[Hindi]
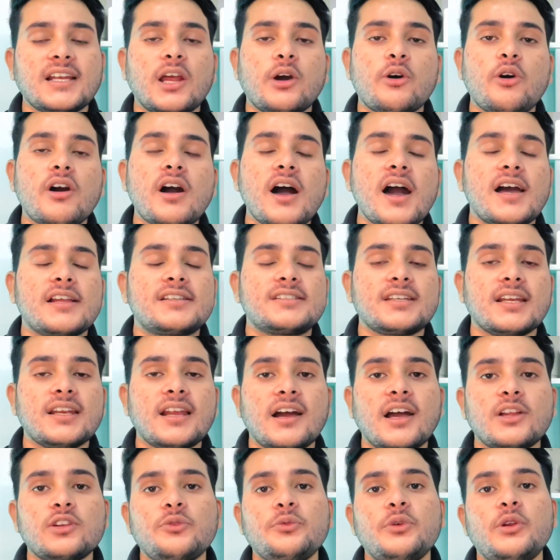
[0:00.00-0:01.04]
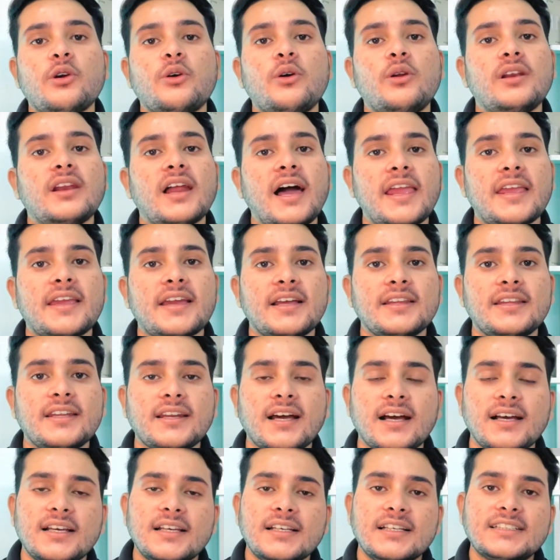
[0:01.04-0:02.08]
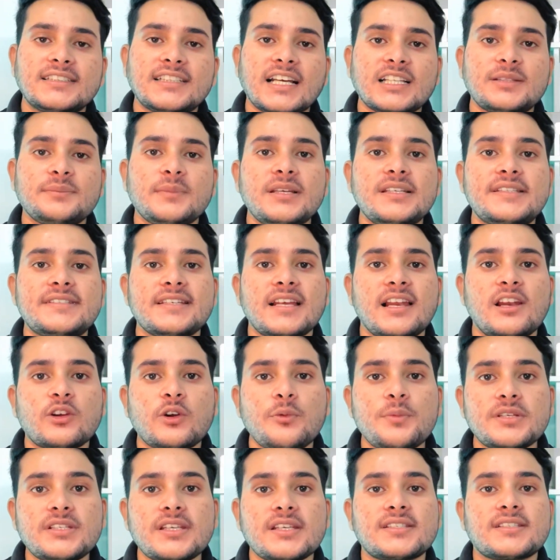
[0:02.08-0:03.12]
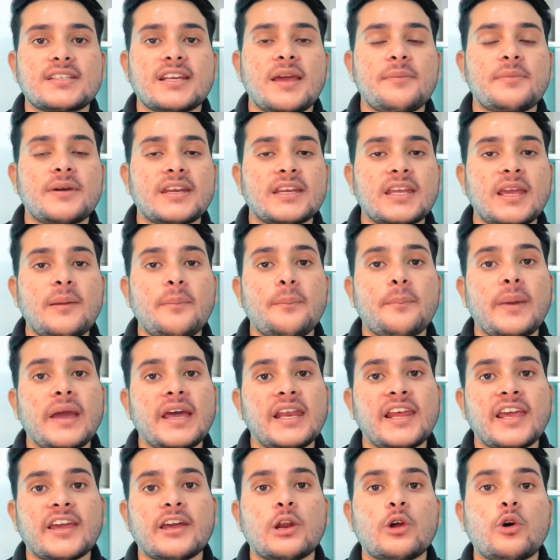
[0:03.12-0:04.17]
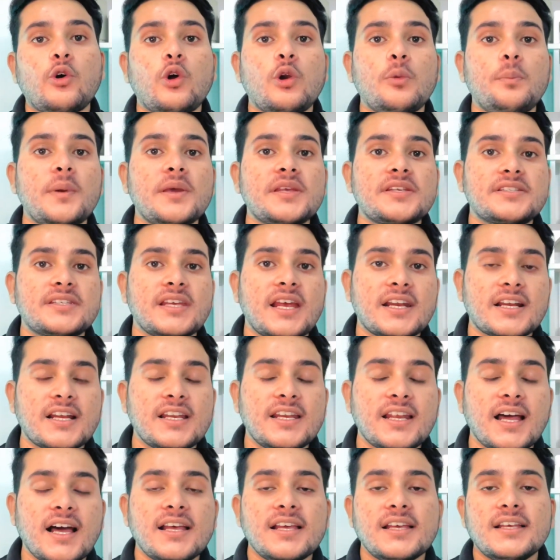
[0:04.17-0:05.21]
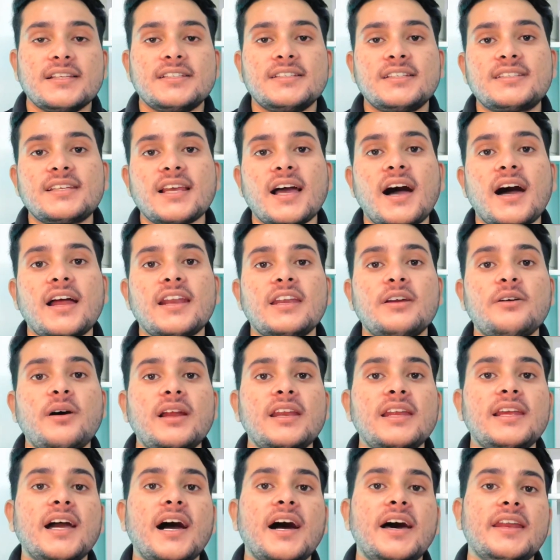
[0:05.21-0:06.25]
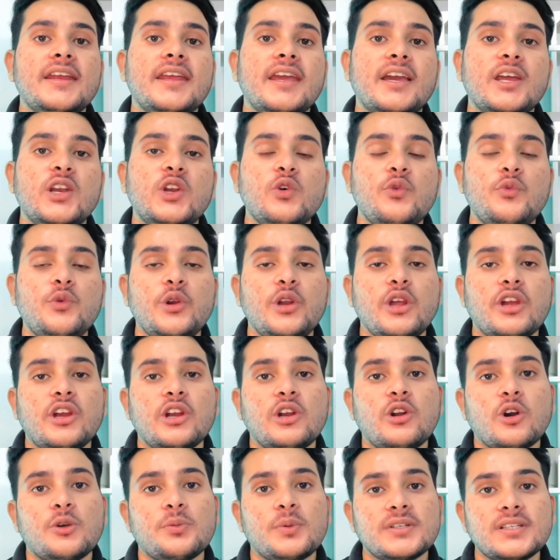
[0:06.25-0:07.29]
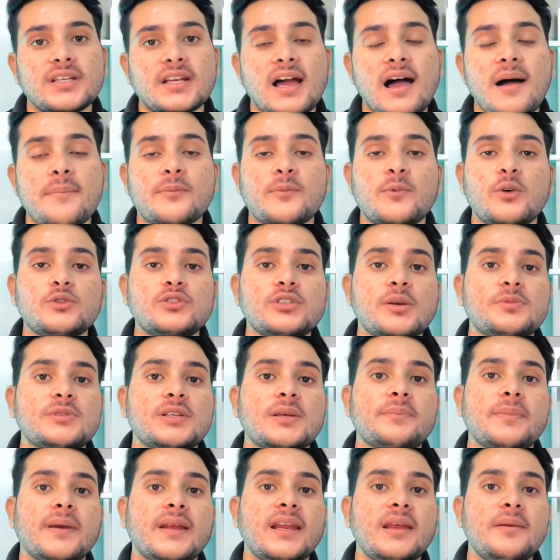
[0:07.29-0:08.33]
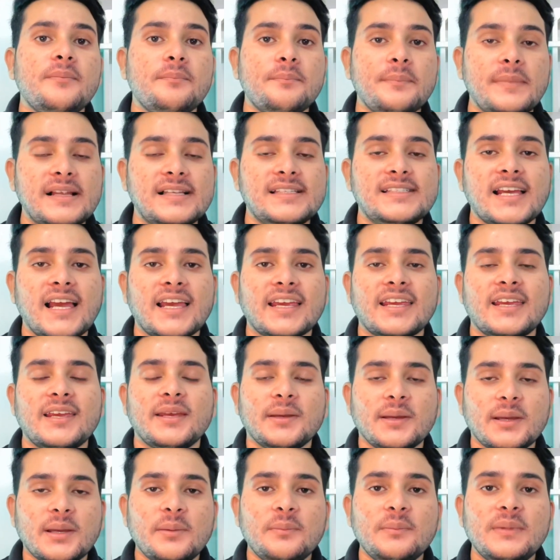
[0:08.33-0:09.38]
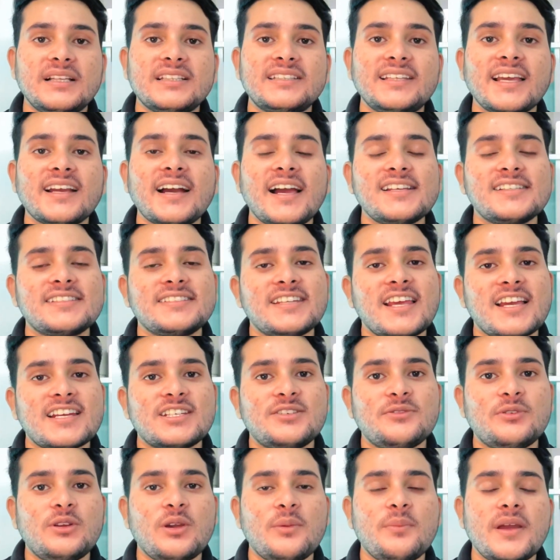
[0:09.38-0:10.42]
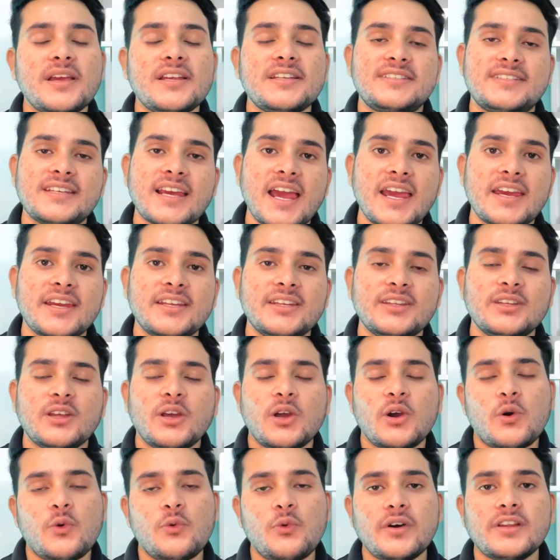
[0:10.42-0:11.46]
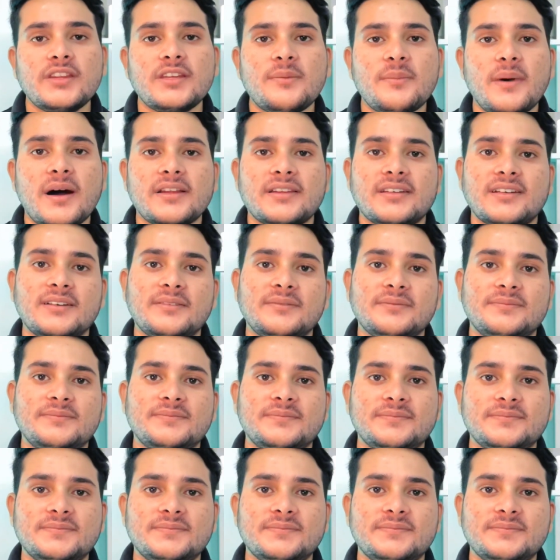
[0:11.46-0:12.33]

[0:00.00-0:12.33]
लगा होगा अच्छा लगा तो वीडियो को लाइक कर देना साथ में इस चैनल को भी सब्सक्राइब करके बेल आइकन कॉल पे सेट कर लेना जिससे आने वाली हर एक न्यू वीडियो की नोटिफिकेशन आपको सबसे पहले मिल जाएगी मिलते हैं गाइज नेक्स्ट वीडियो में जय हिंद वंदे मातरम